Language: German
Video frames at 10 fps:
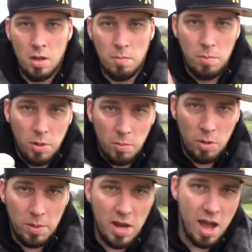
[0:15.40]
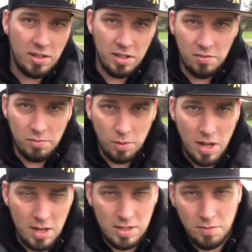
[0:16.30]
Moin Moin meine Aktiven und
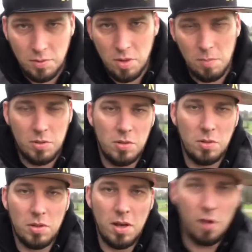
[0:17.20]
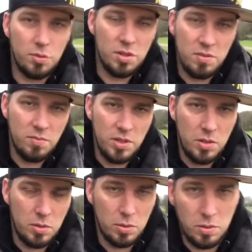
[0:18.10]
herzlich willkommen zurück auf diesem
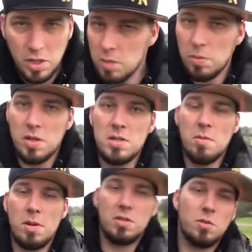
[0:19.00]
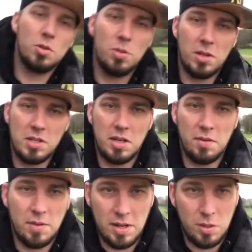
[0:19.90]
Video. Ich bin der Silbermatzon, schön, dass ihr
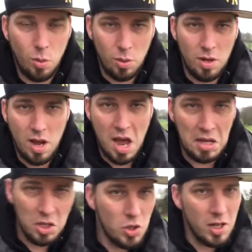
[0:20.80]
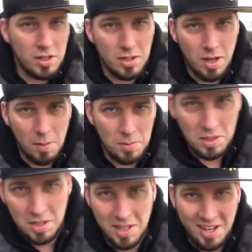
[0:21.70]
eine weitere Runde eingeschaltet habt.
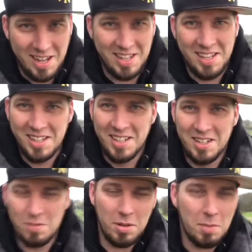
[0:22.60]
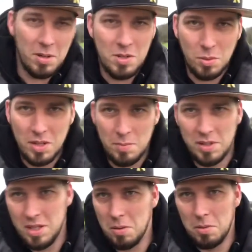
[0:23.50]
Ja, sogar mein Sohn, der im
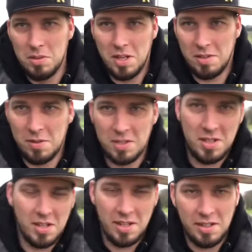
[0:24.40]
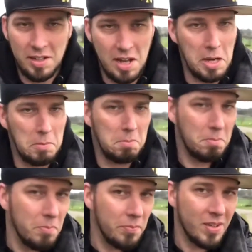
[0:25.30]
Hintergrund etwas, naja,
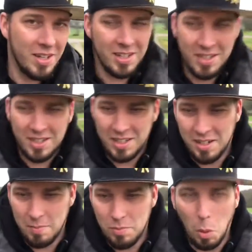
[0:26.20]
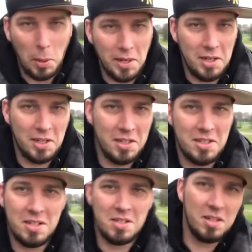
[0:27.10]
äh, deutlich
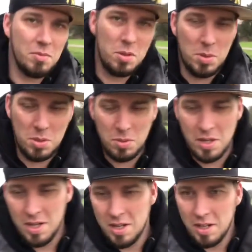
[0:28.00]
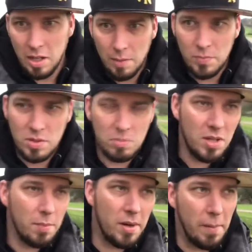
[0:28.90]
ist, sagen wir es mal so. Ähm, zum
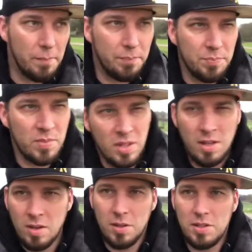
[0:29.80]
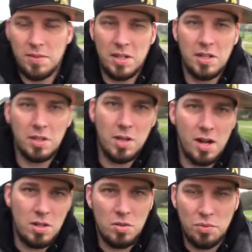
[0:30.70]
Thema, Heute werde ich nicht
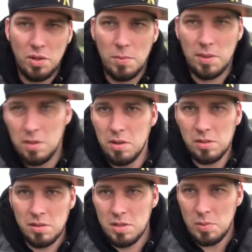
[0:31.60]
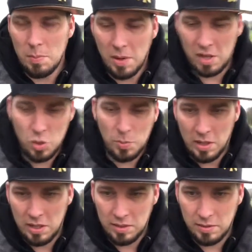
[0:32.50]
allzu viel über den Gold- und Silberpreis
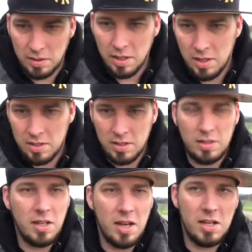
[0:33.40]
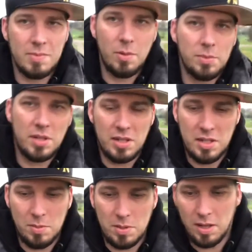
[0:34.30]
sprechen, denn der ist momentan
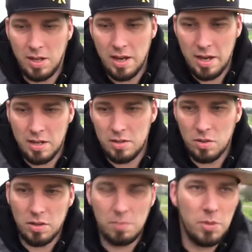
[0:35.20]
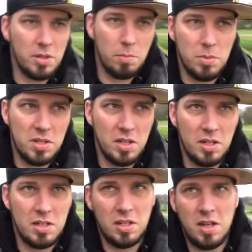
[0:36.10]
selbsterklärend. Heute möchte ich ein bisschen
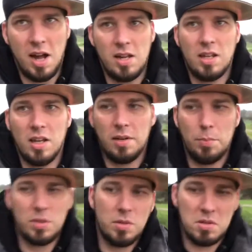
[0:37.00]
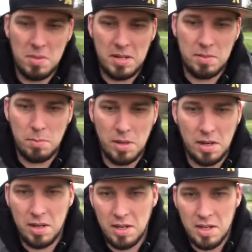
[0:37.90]
ins Detail gehen bzw. ein
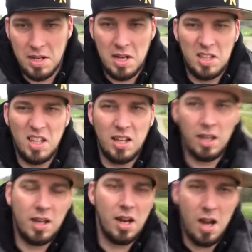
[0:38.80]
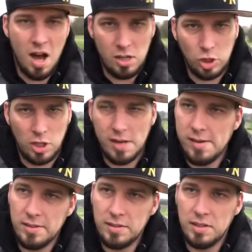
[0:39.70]
paar Dinge
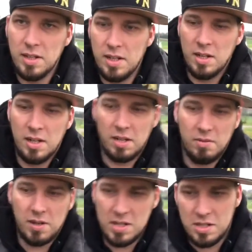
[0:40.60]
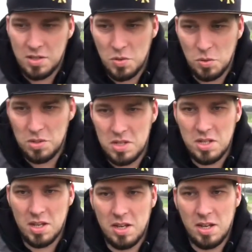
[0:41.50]
klarstellen, äh, was
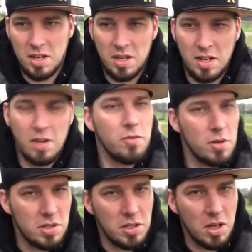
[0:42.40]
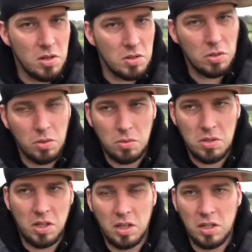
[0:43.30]
unsere vorsichtig ausgedrückt
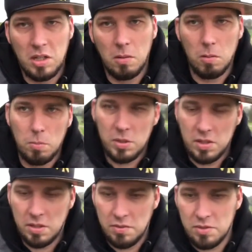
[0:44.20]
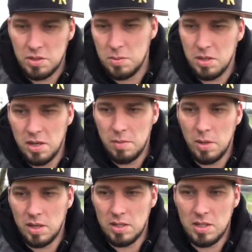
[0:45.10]
unsere Regierung betrifft. Es wird ja
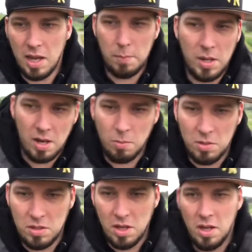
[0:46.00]
immer ganz gern behauptet,